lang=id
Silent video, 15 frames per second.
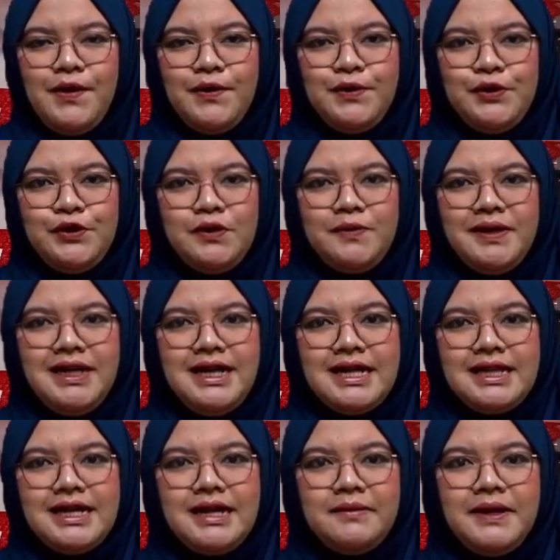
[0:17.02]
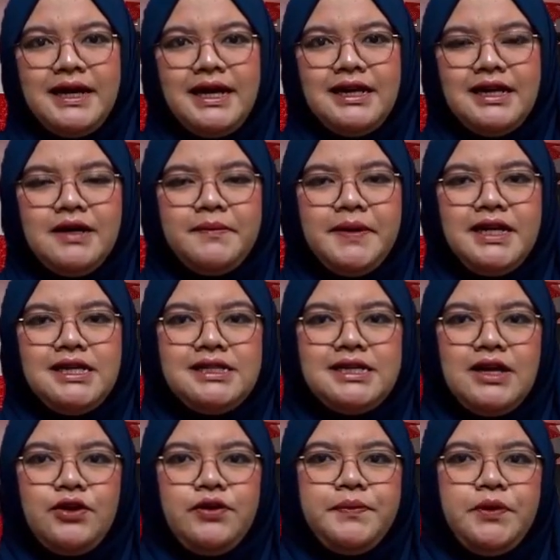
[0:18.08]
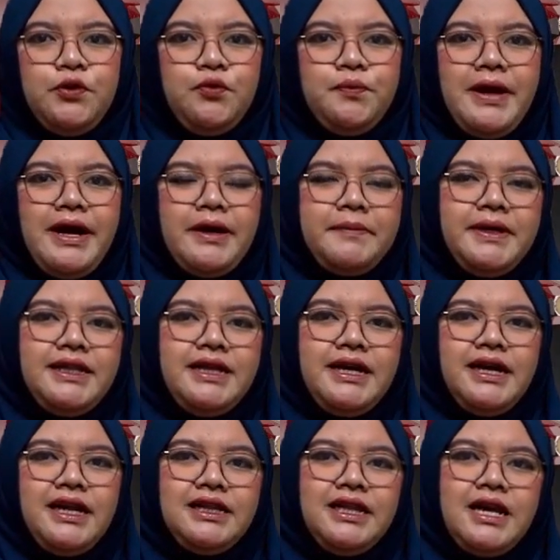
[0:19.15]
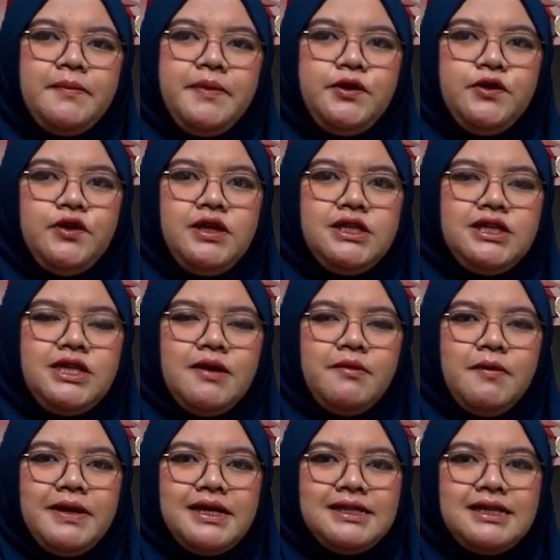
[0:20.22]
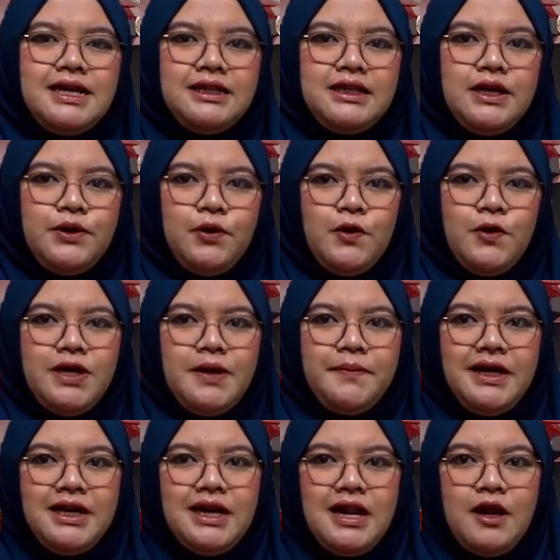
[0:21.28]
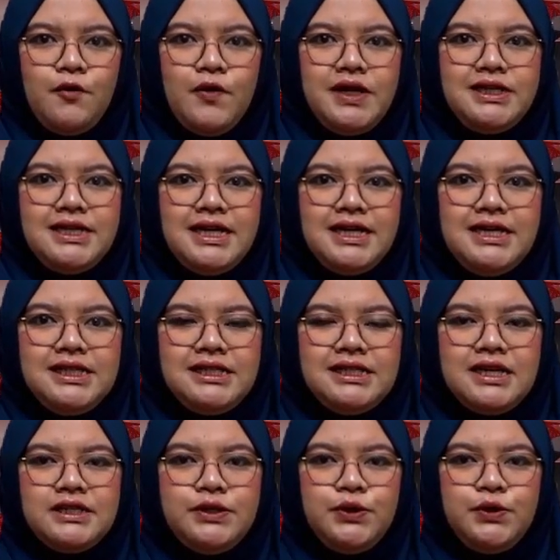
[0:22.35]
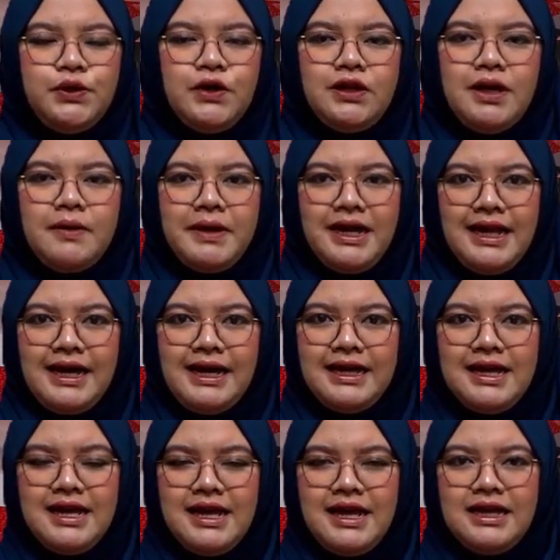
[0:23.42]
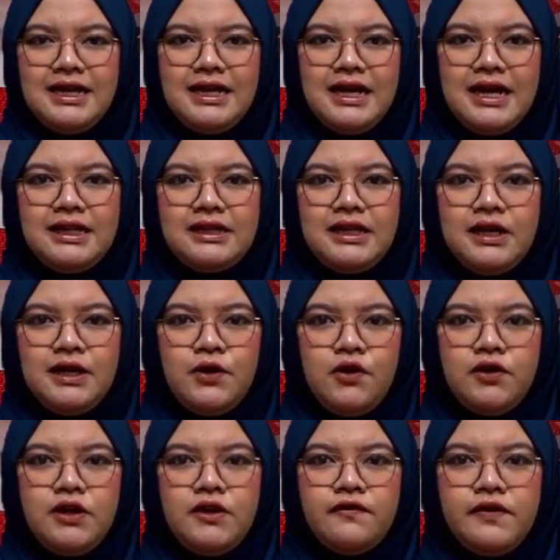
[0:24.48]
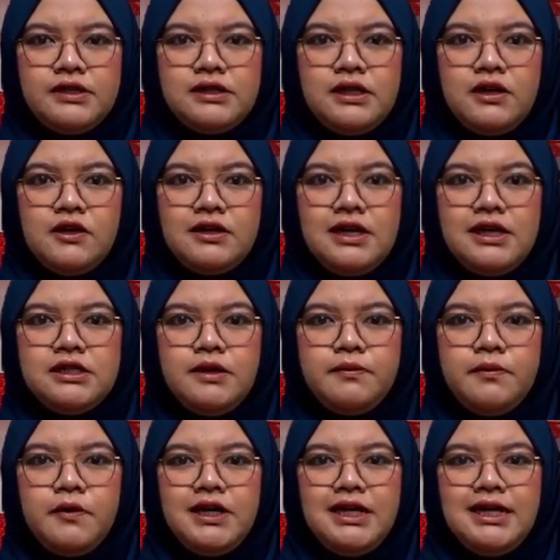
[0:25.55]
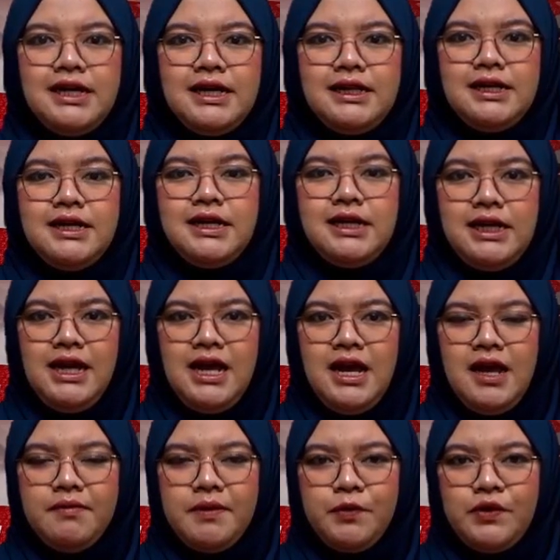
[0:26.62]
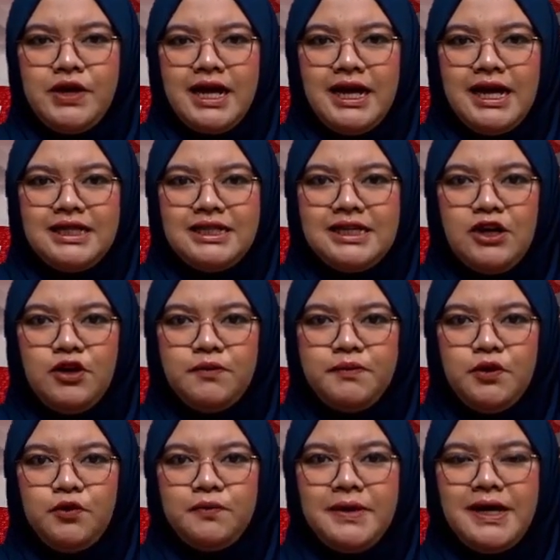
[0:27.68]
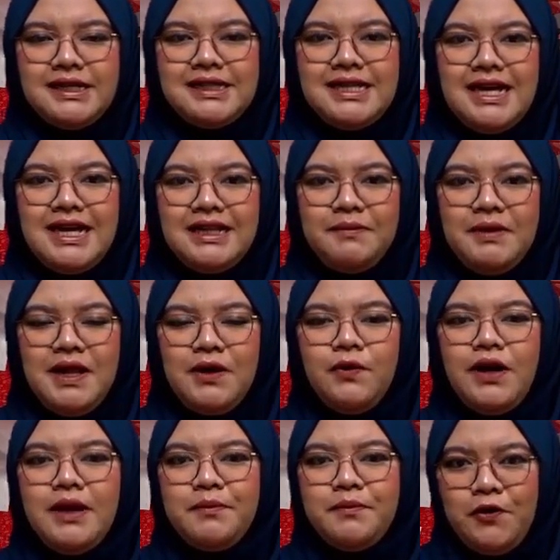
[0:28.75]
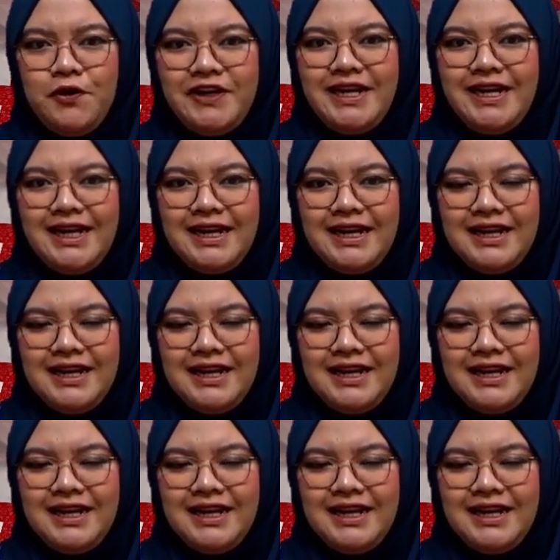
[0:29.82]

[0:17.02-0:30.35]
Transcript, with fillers: Untuk meningkatkan pelayanan kepada calon penumpang, PT Kereta Api Indonesia memasang teknologi pengenalan wajah di stasiun Kota Malang. Dengan teknologi face recognition boarding gate ini, memudahkan calon penumpang saat melakukan boarding.